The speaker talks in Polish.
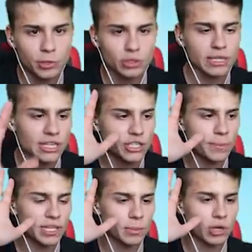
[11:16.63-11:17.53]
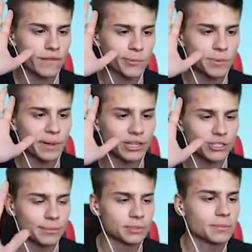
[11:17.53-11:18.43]
minutki, ja cię nie będę blokował,
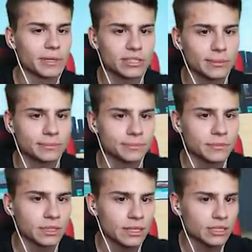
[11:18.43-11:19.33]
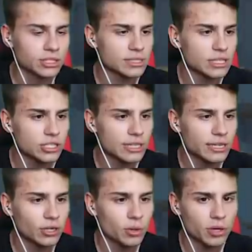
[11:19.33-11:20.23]
przepraszam, przepraszam. Także
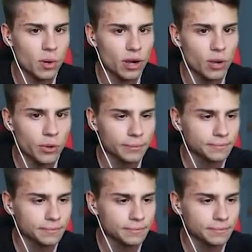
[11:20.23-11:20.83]
zaczynaj, go, go, go.